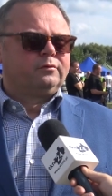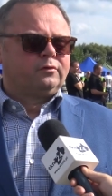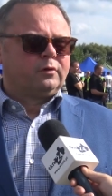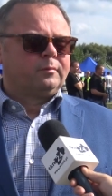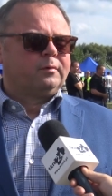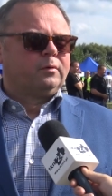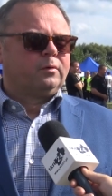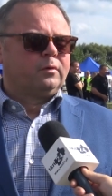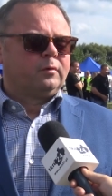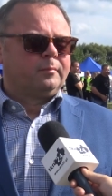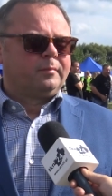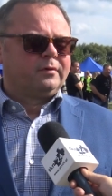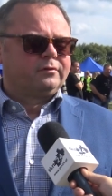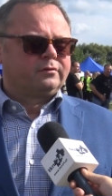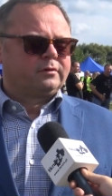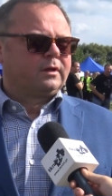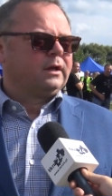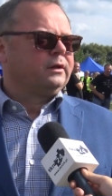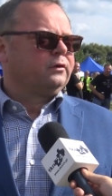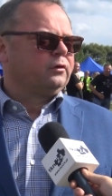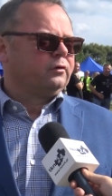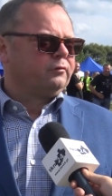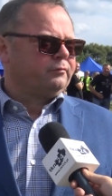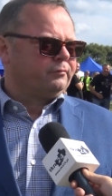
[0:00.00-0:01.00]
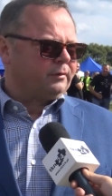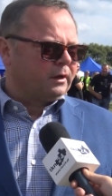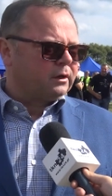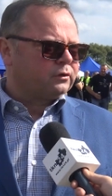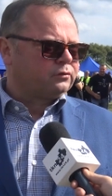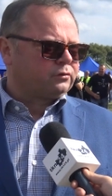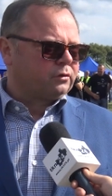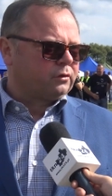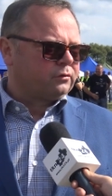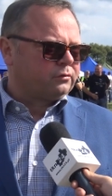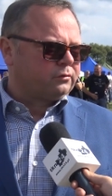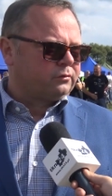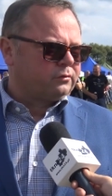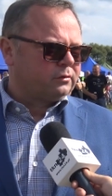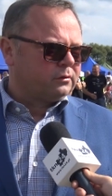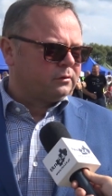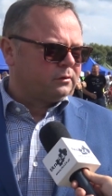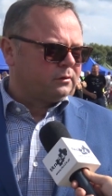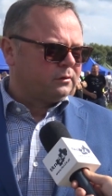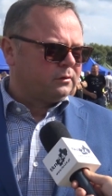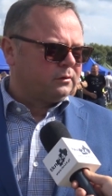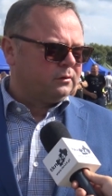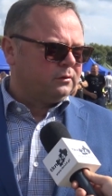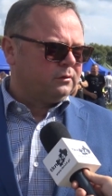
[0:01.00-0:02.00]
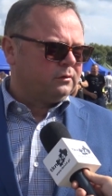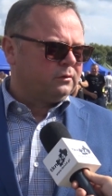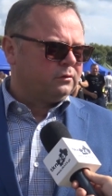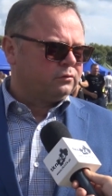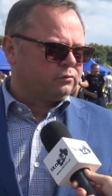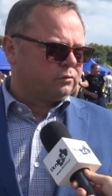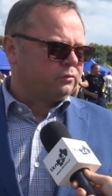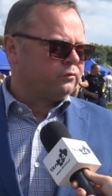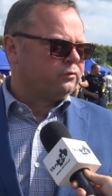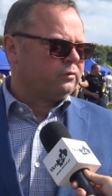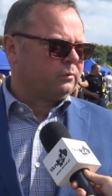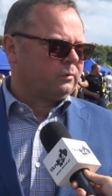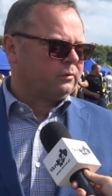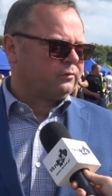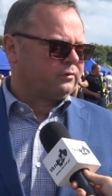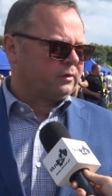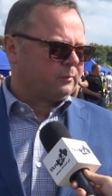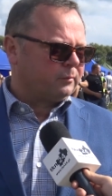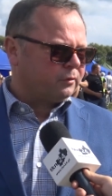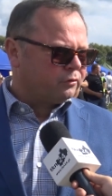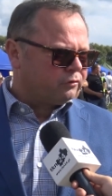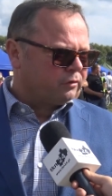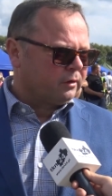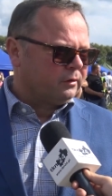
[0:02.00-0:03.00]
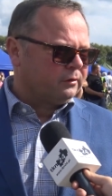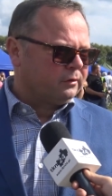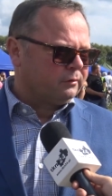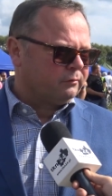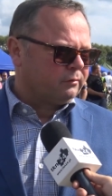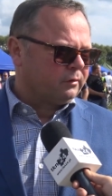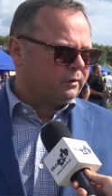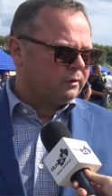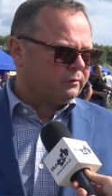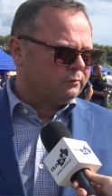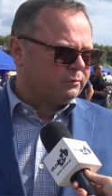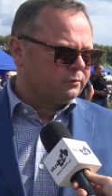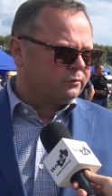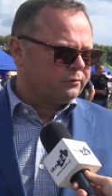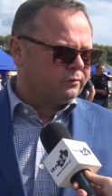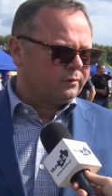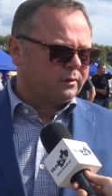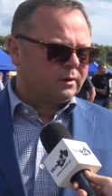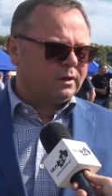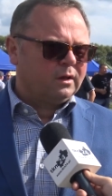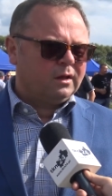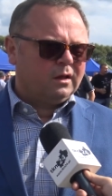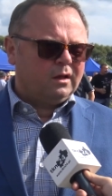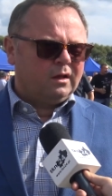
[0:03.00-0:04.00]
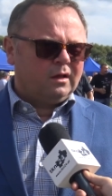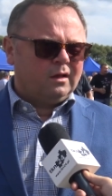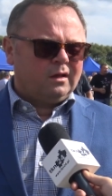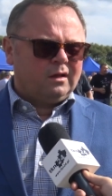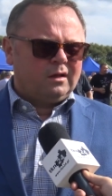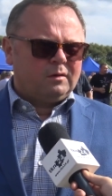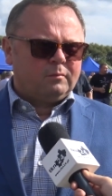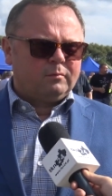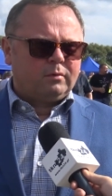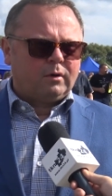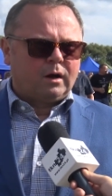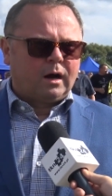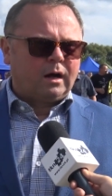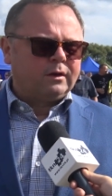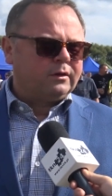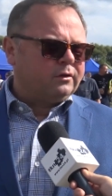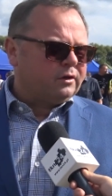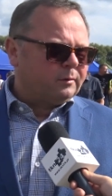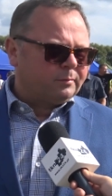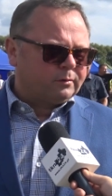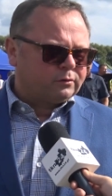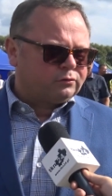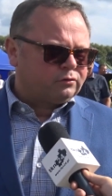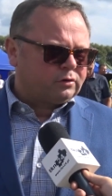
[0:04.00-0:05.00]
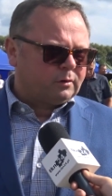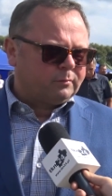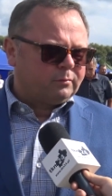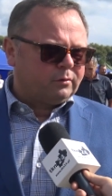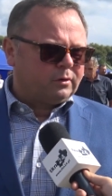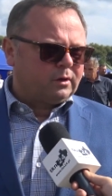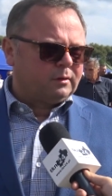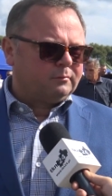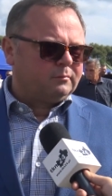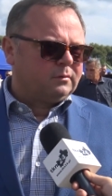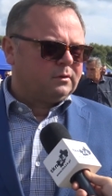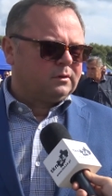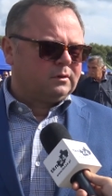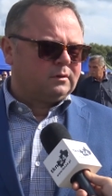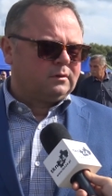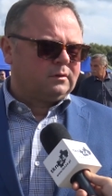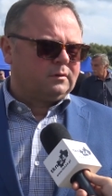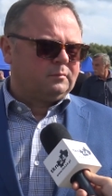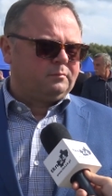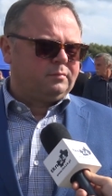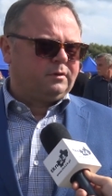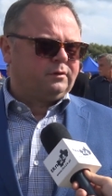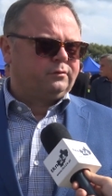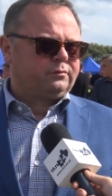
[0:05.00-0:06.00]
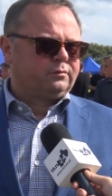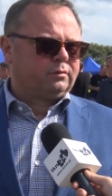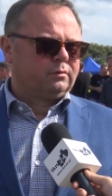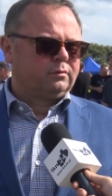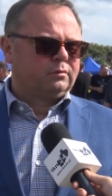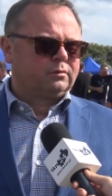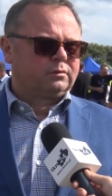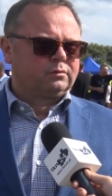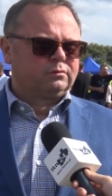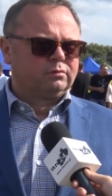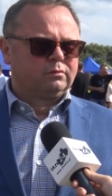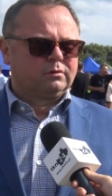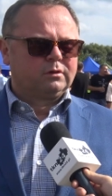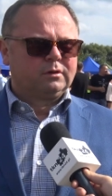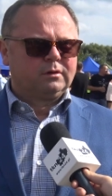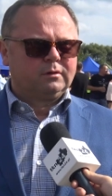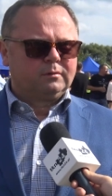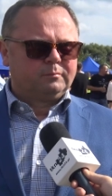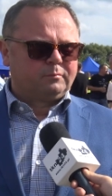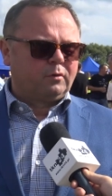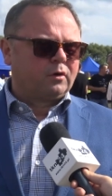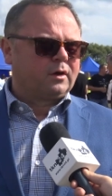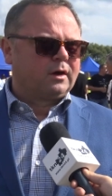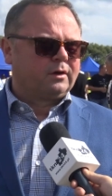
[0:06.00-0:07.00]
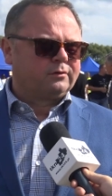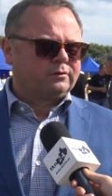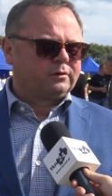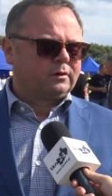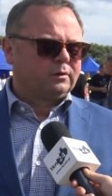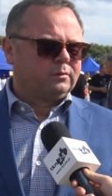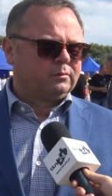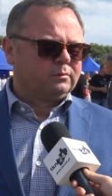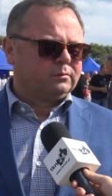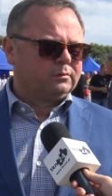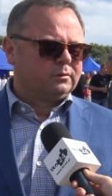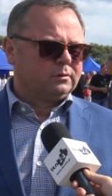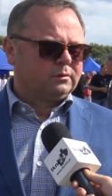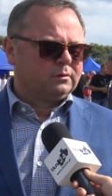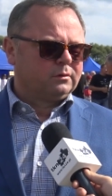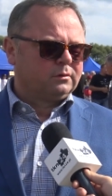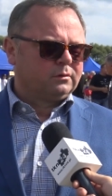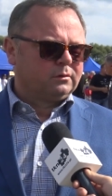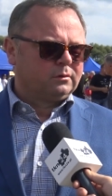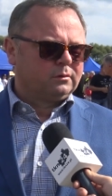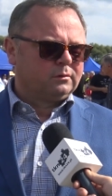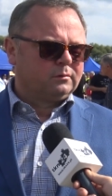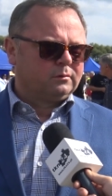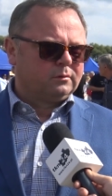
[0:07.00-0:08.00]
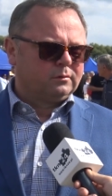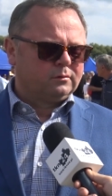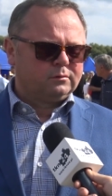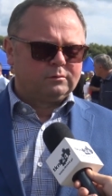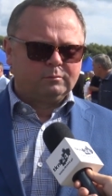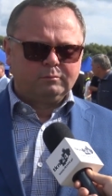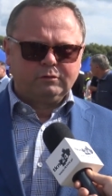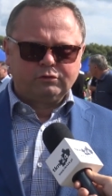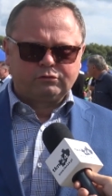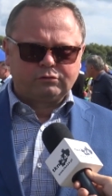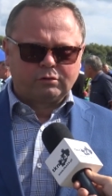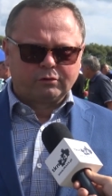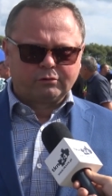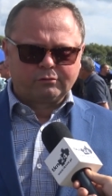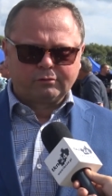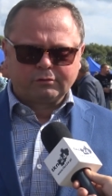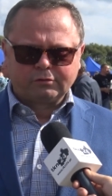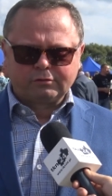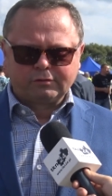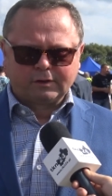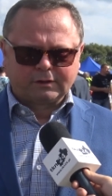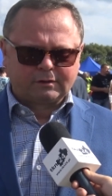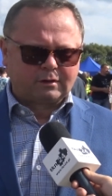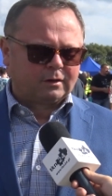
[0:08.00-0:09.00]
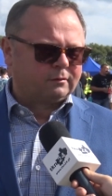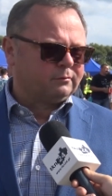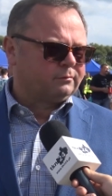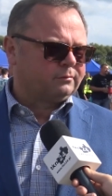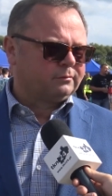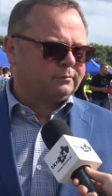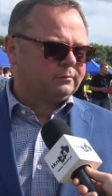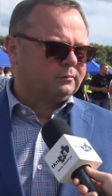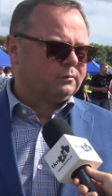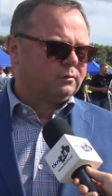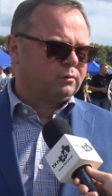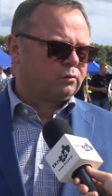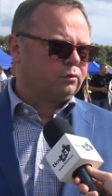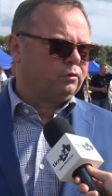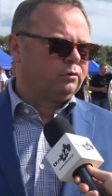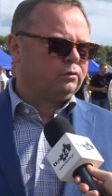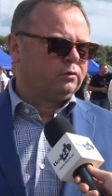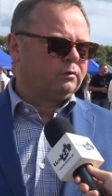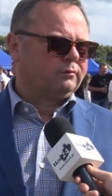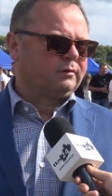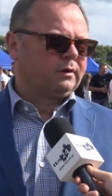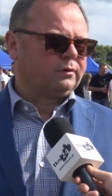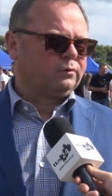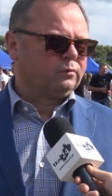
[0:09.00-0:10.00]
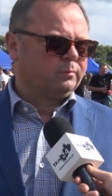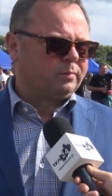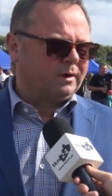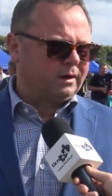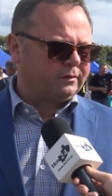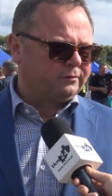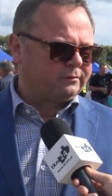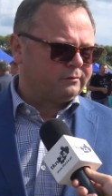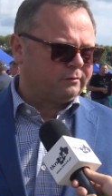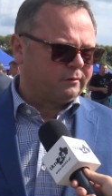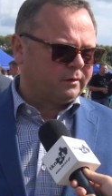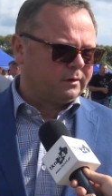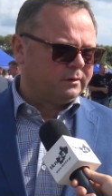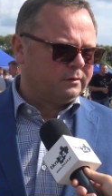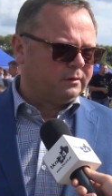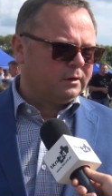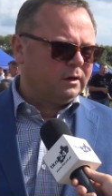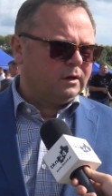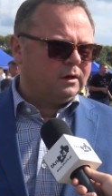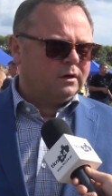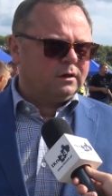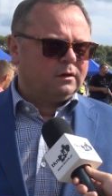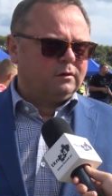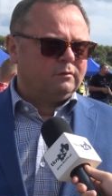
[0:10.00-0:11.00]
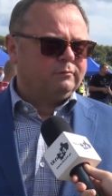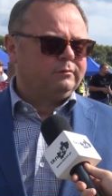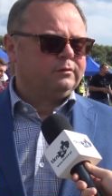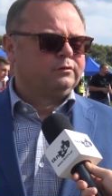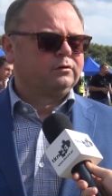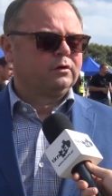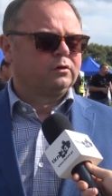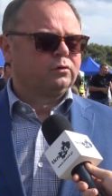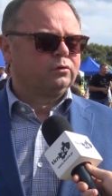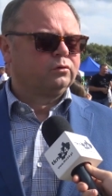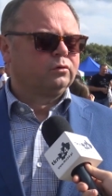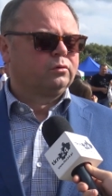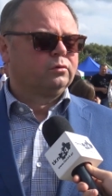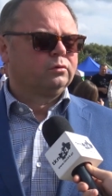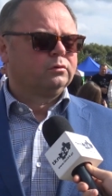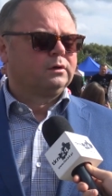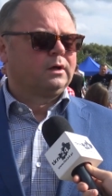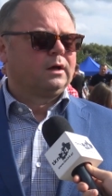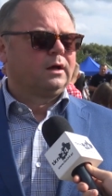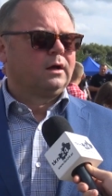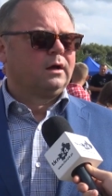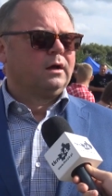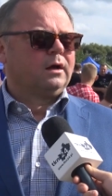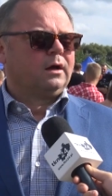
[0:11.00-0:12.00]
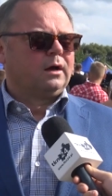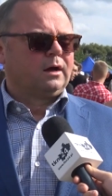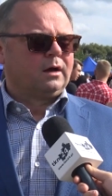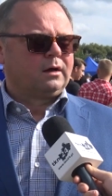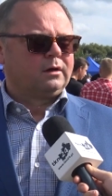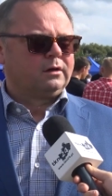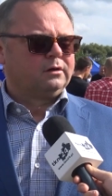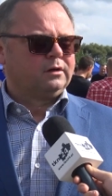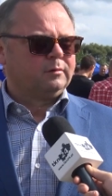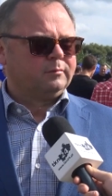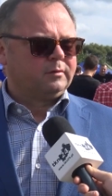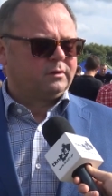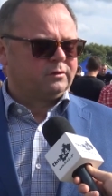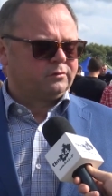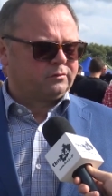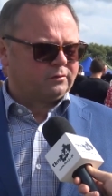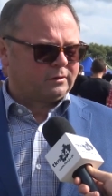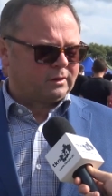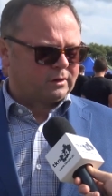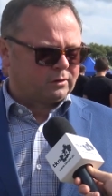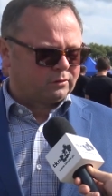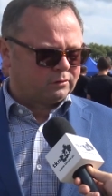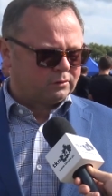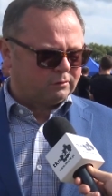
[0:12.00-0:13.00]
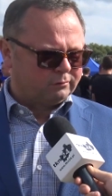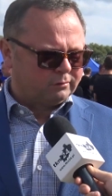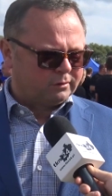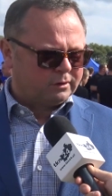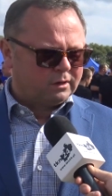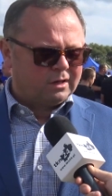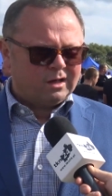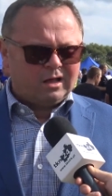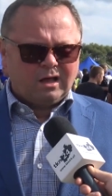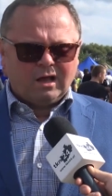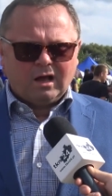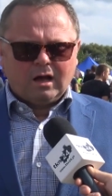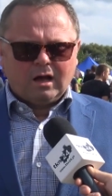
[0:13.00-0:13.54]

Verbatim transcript: zdobyło bezwzględną większość i rządziło samodzielnie w województwie. Bo ani nie potrzebujemy PiSu, który pokazał e, Mistrzostwo Świata w rujnowaniu państwa i wizerunku na e, arenie międzynarodowej,